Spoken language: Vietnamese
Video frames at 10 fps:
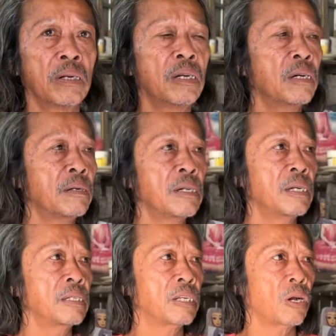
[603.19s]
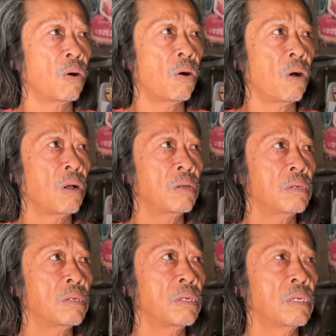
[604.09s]
đưa, đưa lên sài gòn
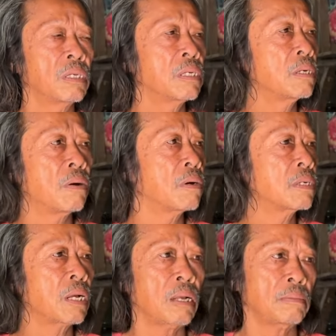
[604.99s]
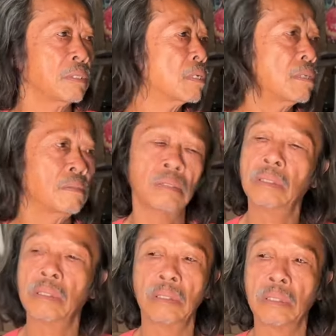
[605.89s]
gòn khám rồi nó,
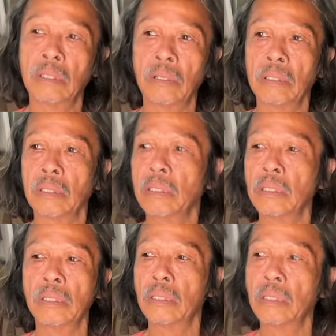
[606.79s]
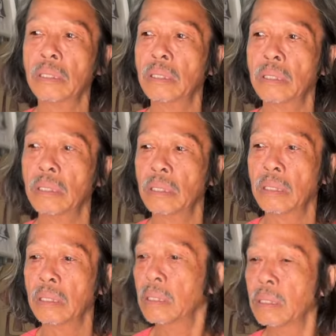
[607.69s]
nó
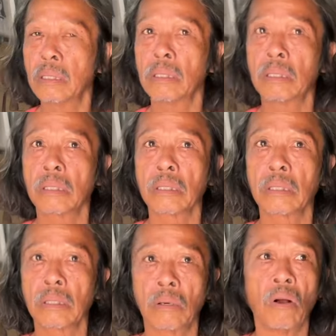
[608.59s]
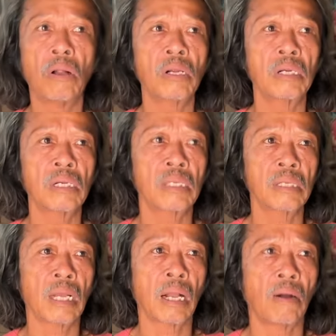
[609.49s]
mình có con cái gì không chú có
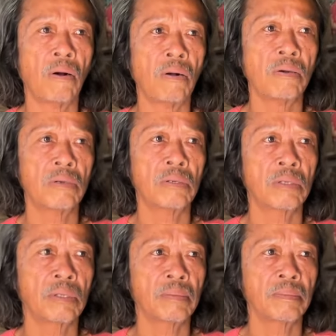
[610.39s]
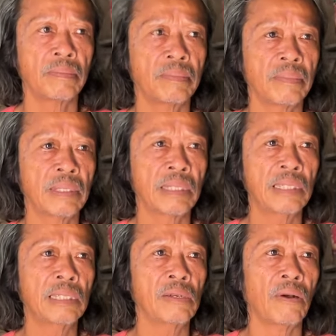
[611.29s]
ờ, thằng con
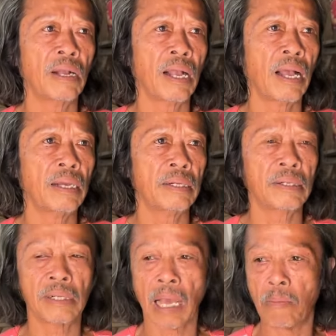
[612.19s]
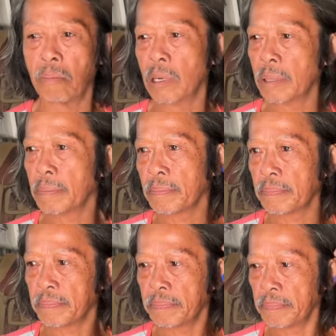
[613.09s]
nhỏ con gái nữa có chồng
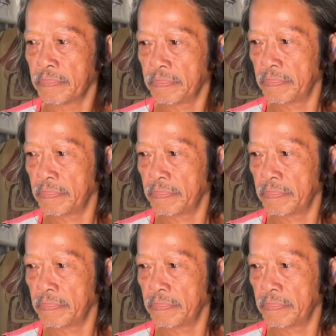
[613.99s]
à